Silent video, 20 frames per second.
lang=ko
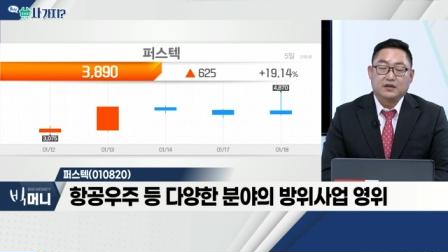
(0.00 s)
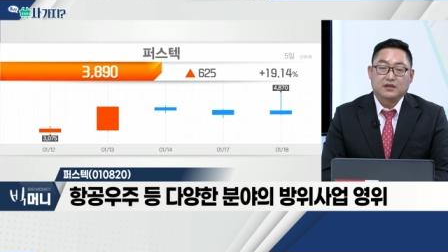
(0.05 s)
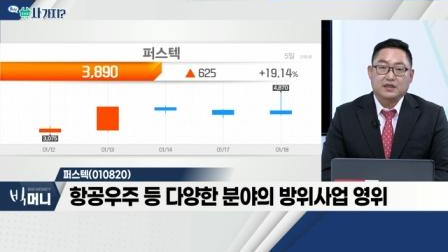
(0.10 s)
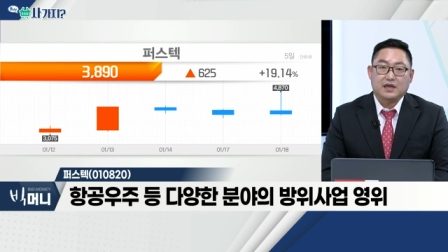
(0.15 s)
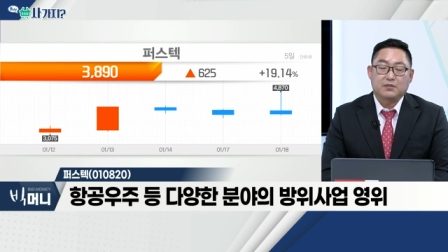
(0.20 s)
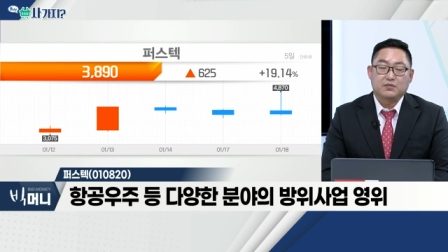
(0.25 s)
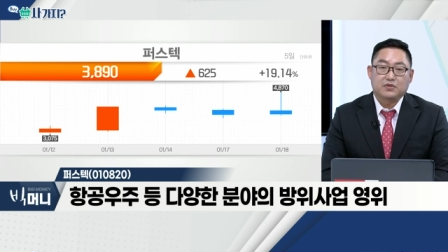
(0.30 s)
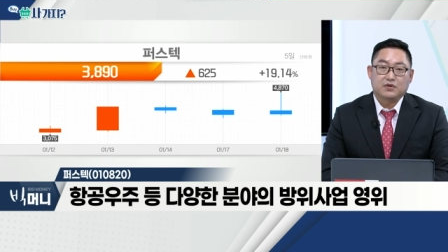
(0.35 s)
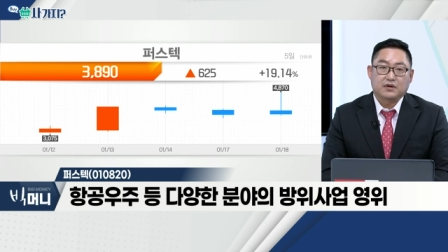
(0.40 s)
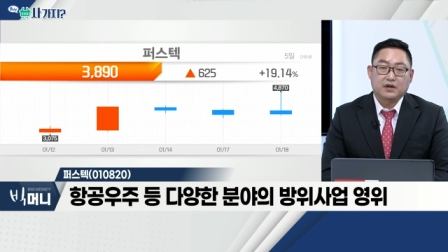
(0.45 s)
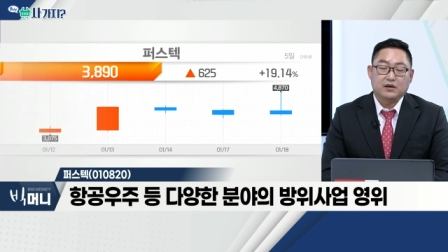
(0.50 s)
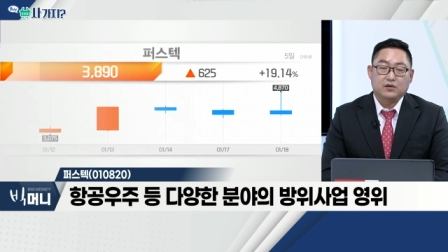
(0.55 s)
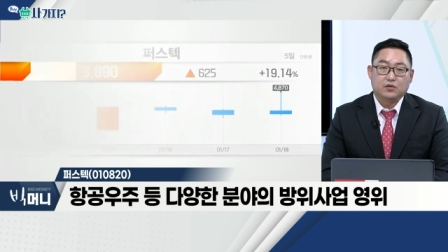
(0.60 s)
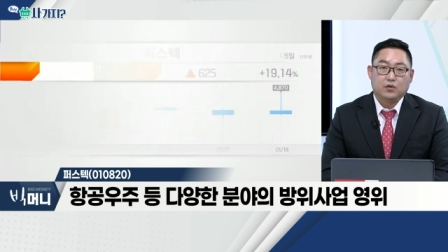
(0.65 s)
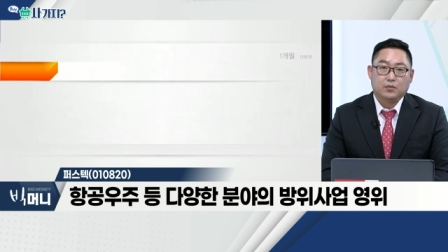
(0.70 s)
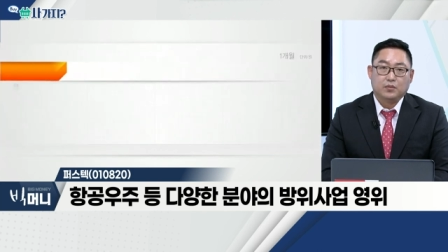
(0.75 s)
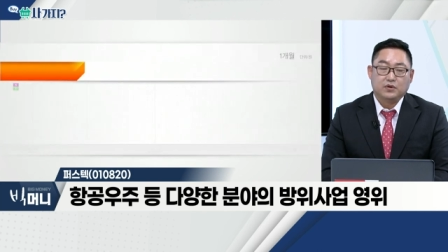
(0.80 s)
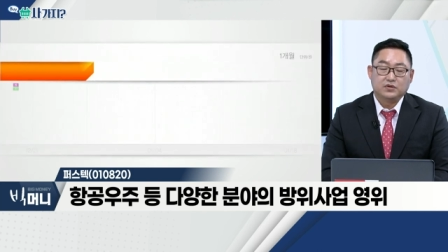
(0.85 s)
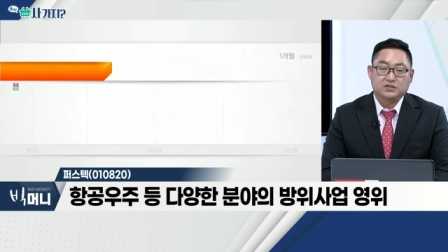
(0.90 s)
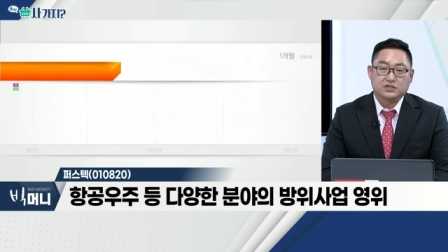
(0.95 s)
삼성의
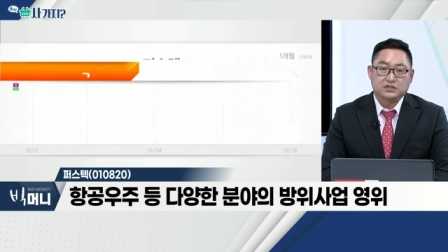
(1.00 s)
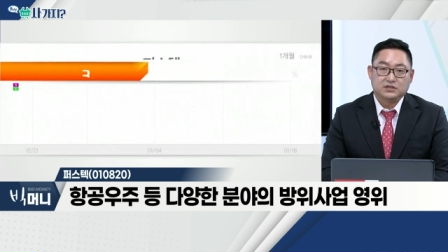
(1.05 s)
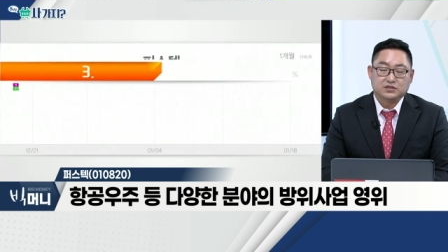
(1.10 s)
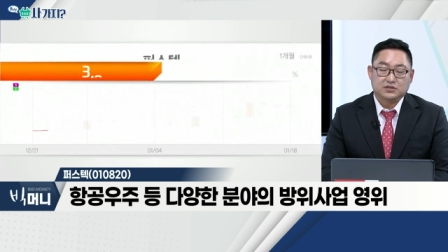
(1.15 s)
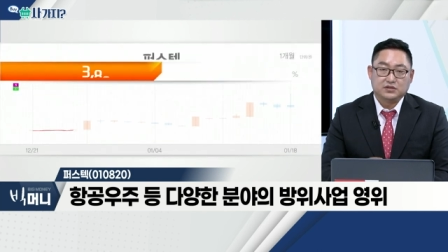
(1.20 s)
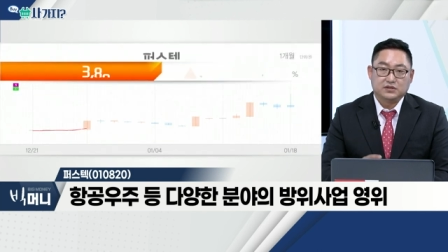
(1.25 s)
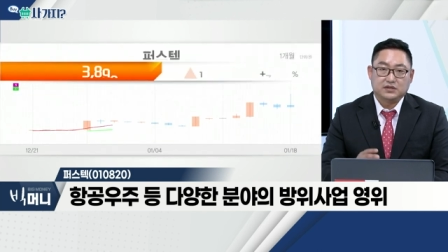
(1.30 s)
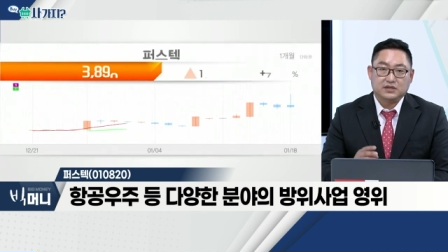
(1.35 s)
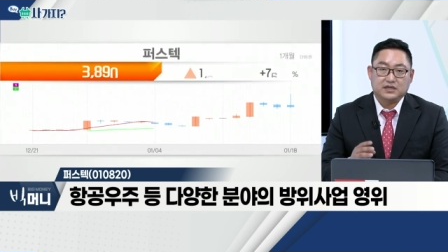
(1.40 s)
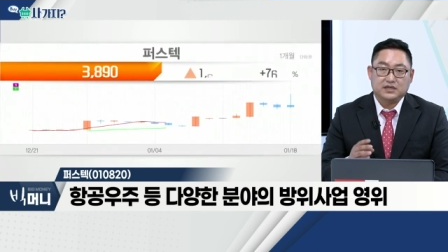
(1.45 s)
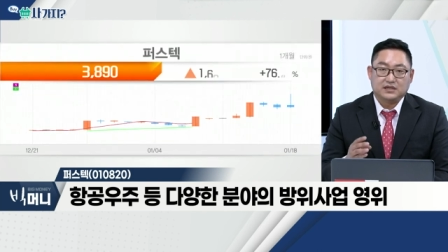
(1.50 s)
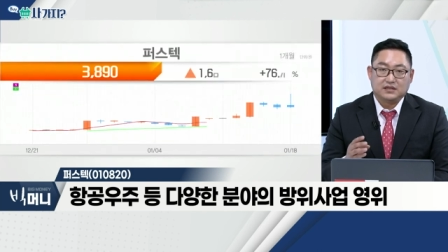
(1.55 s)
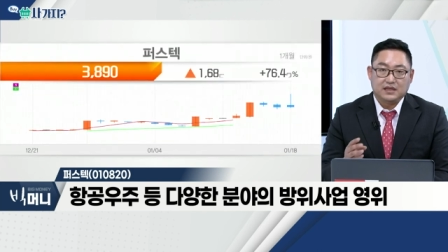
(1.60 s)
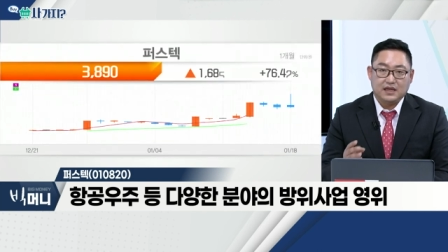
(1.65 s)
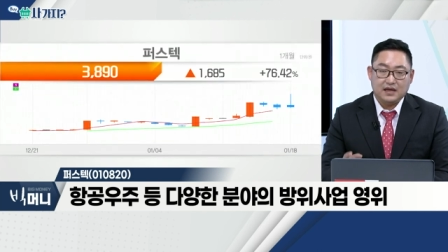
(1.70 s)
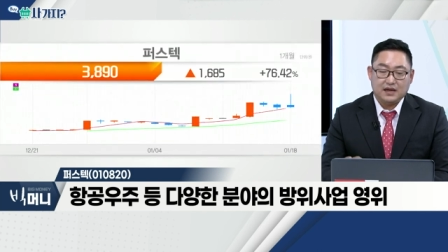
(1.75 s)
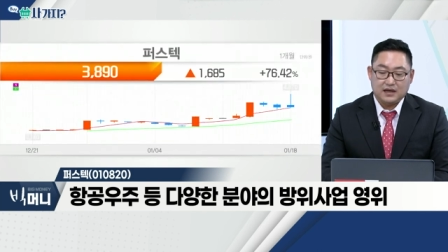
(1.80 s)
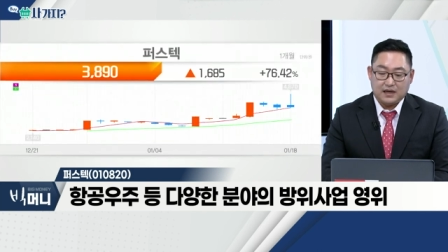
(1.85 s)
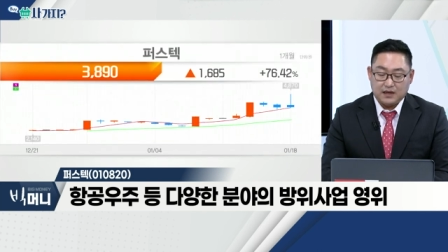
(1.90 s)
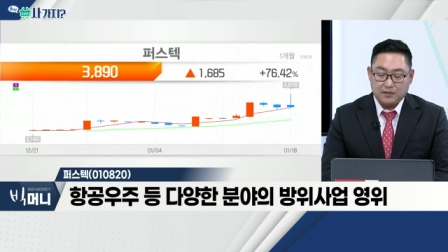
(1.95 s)
로봇 진출
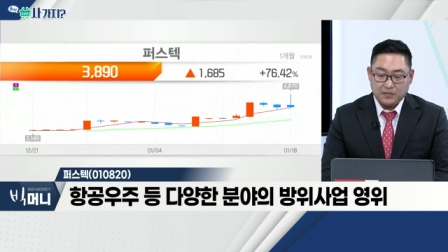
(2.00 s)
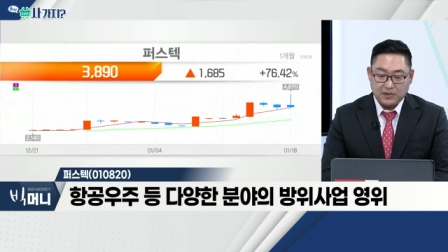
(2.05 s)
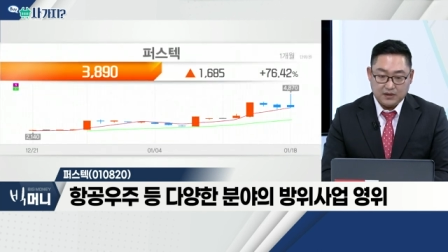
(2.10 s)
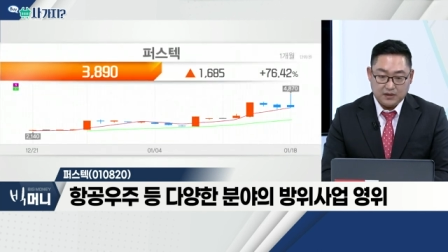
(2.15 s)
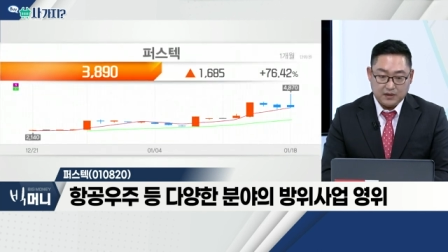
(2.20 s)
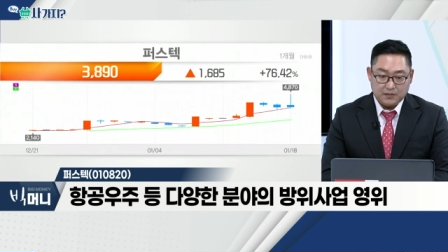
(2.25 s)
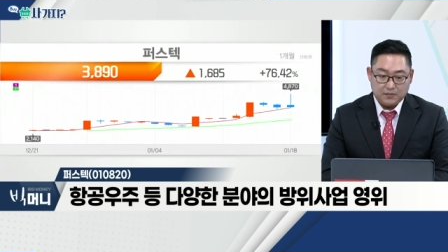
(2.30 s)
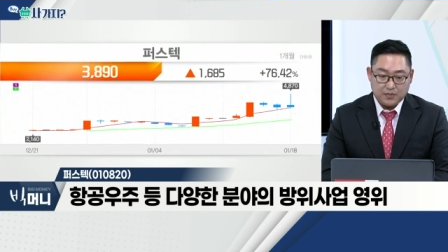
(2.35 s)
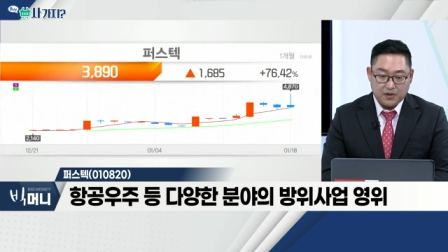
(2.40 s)
기대감이